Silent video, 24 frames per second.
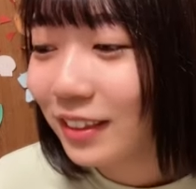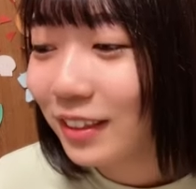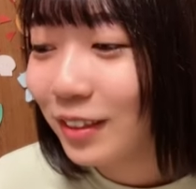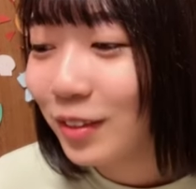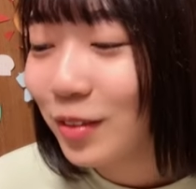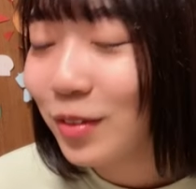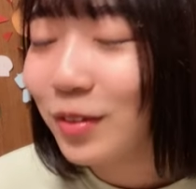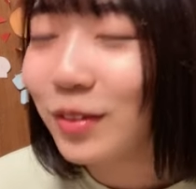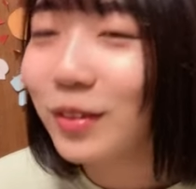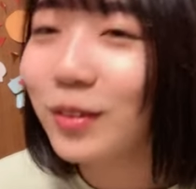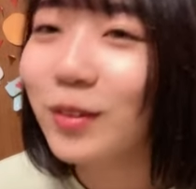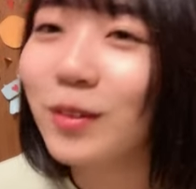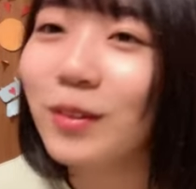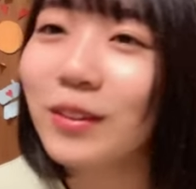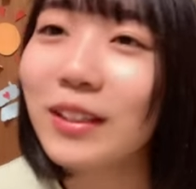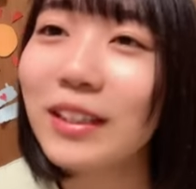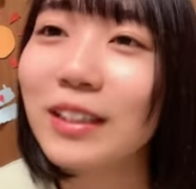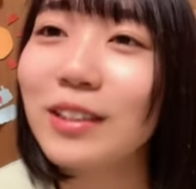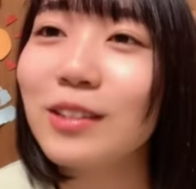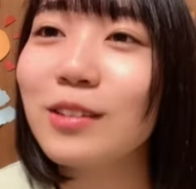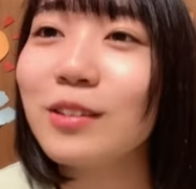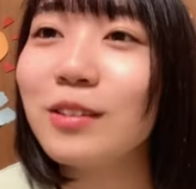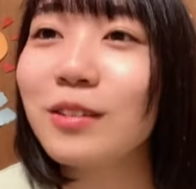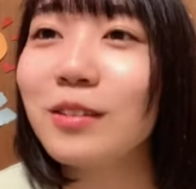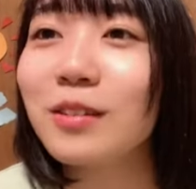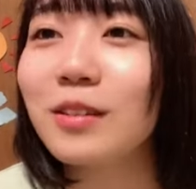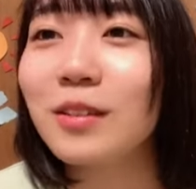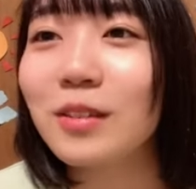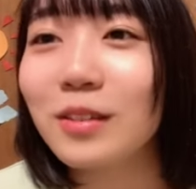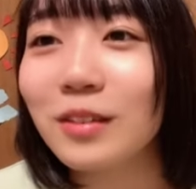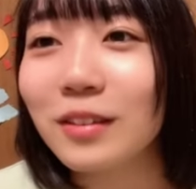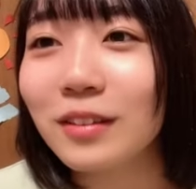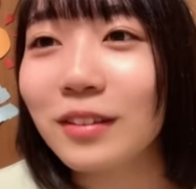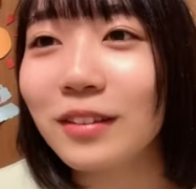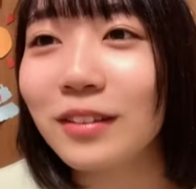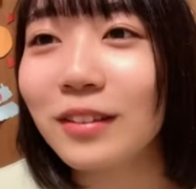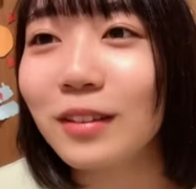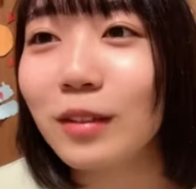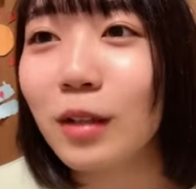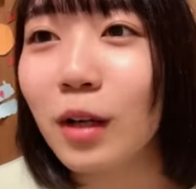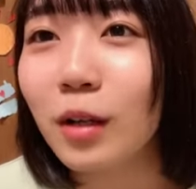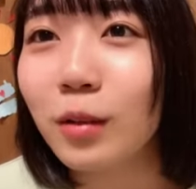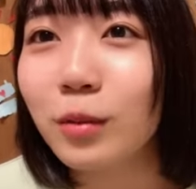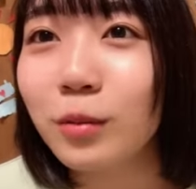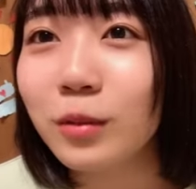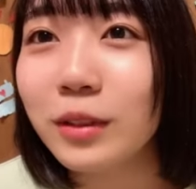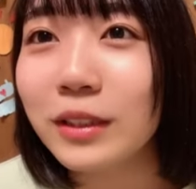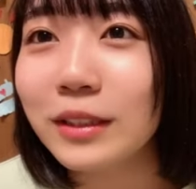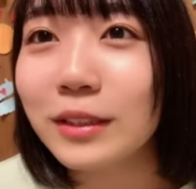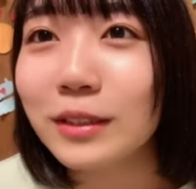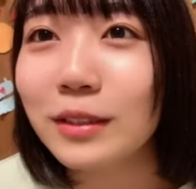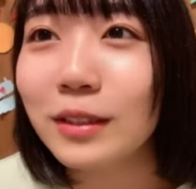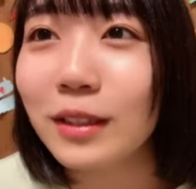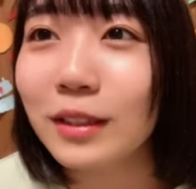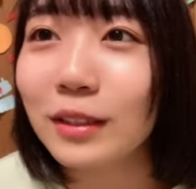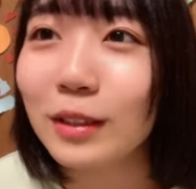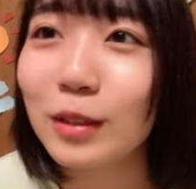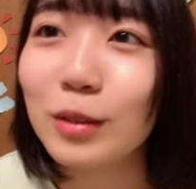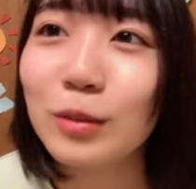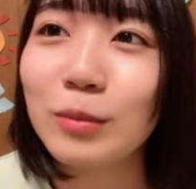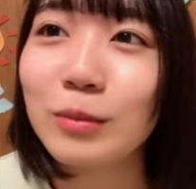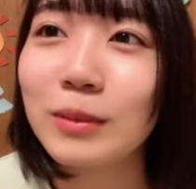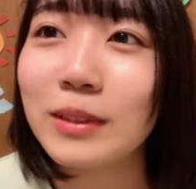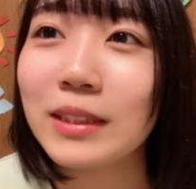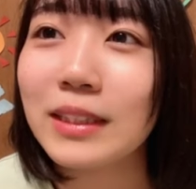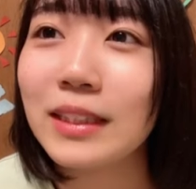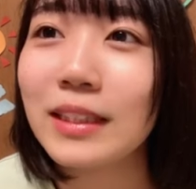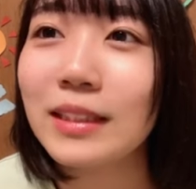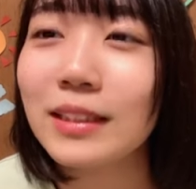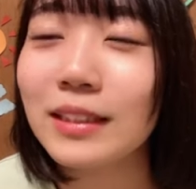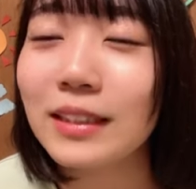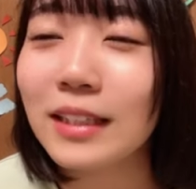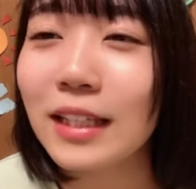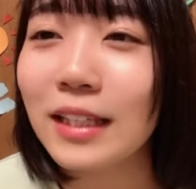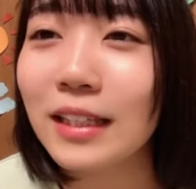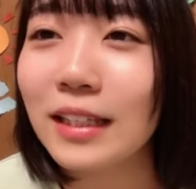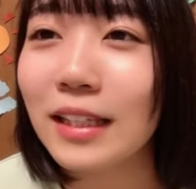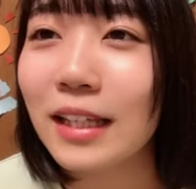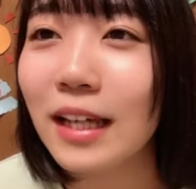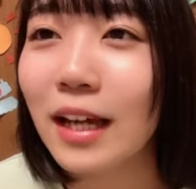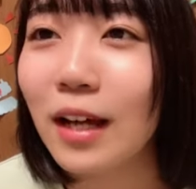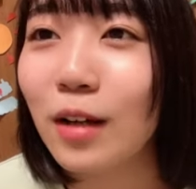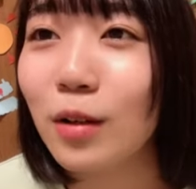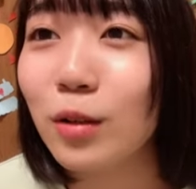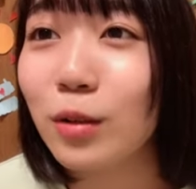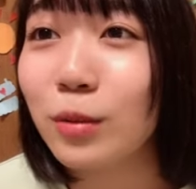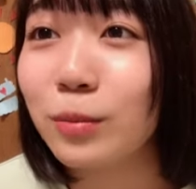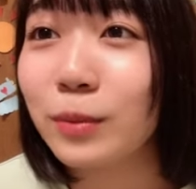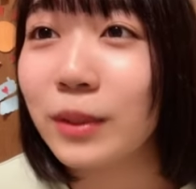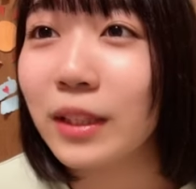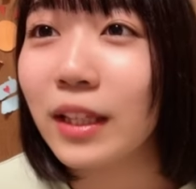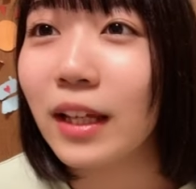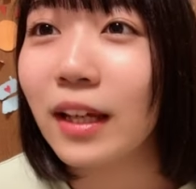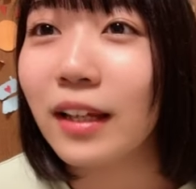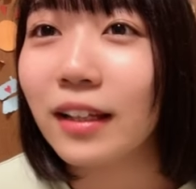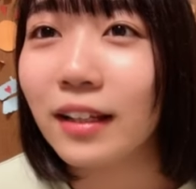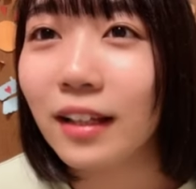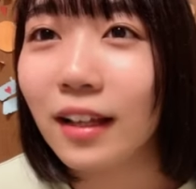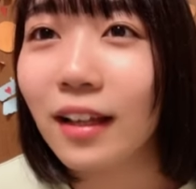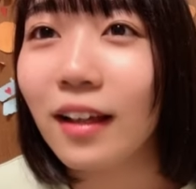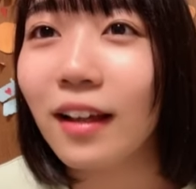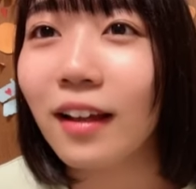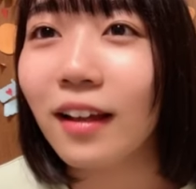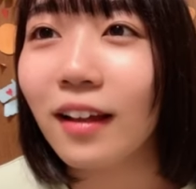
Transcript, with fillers: ここでちょっとかっこいい姿を見せつけてやろうみたいな